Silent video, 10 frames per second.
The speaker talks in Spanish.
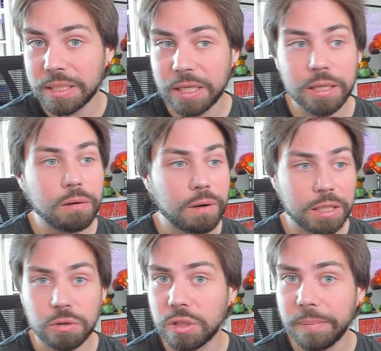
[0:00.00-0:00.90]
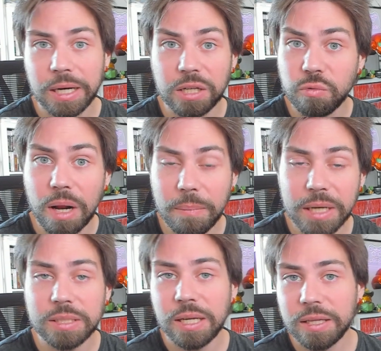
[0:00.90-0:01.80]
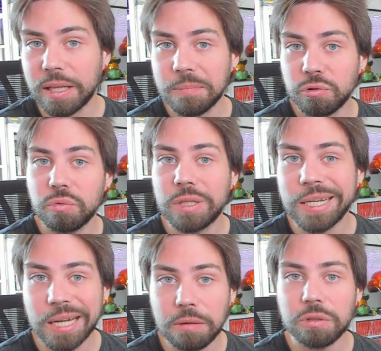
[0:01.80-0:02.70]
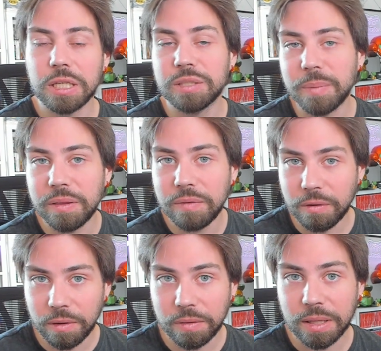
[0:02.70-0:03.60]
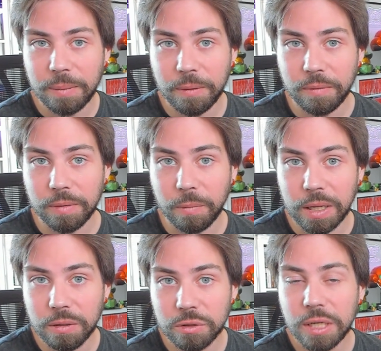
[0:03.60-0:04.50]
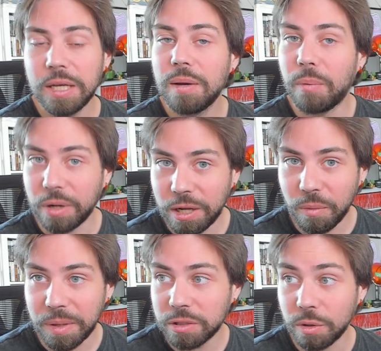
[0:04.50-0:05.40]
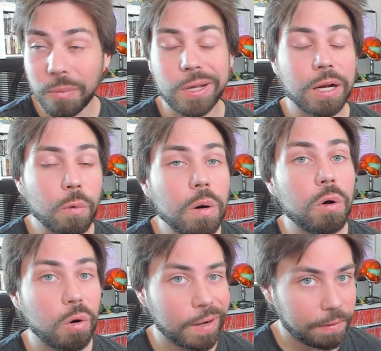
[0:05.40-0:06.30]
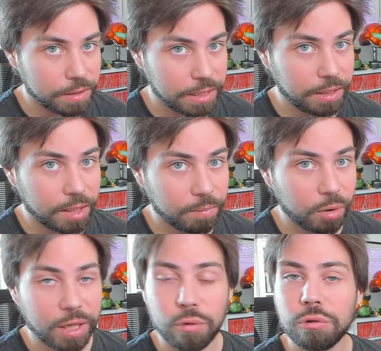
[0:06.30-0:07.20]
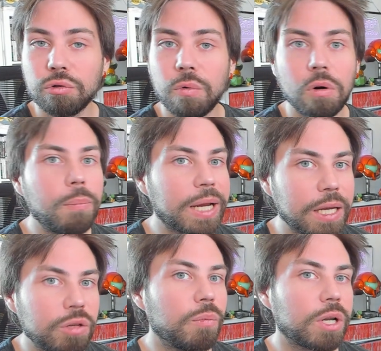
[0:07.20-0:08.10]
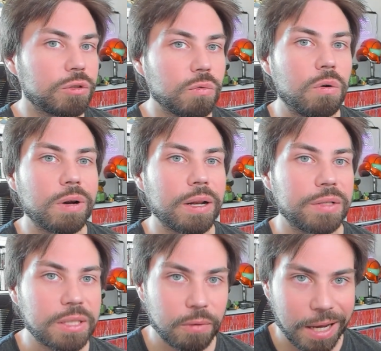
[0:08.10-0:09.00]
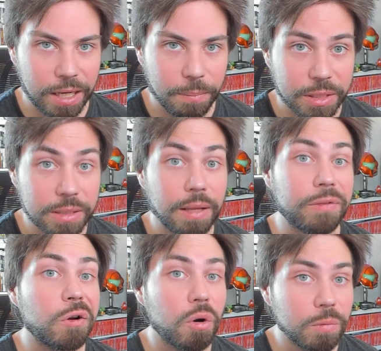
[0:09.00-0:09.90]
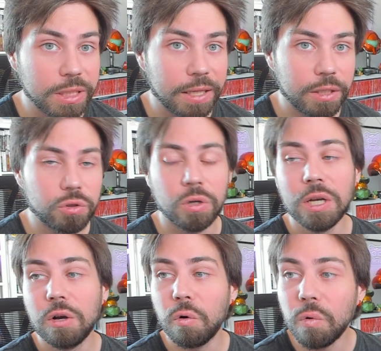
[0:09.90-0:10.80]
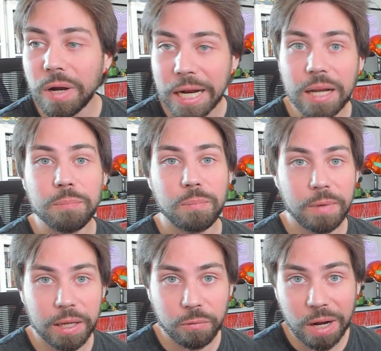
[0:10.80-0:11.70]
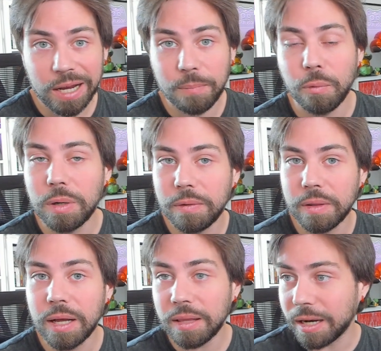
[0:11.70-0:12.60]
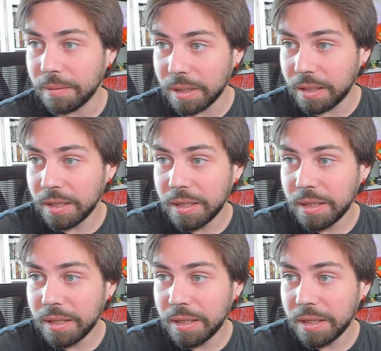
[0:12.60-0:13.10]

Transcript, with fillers: siguiente o a las dos semanas o al mes tenemos un Treehouse específico de Zelda Breath of the Wild 2. ¿Por qué lo pienso? Porque el juego lo necesita, porque no es un juego pequeño, porque es un juego que necesita una gran presentación, como ya he dicho, un gran, eh, una gran publicidad a nivel